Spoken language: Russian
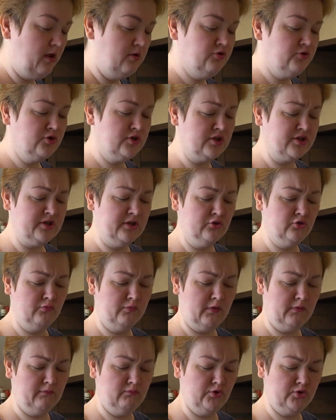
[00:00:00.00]
Что, сначала
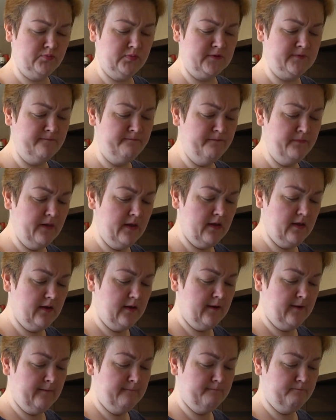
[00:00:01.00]
думала, может быть,
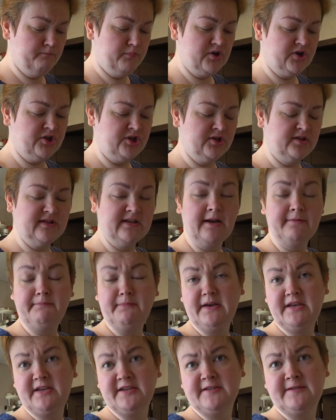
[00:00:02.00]
борщица
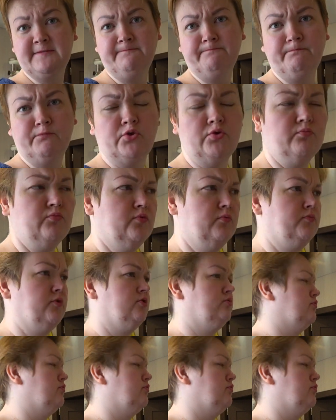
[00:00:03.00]
поесть. Потом думаю, да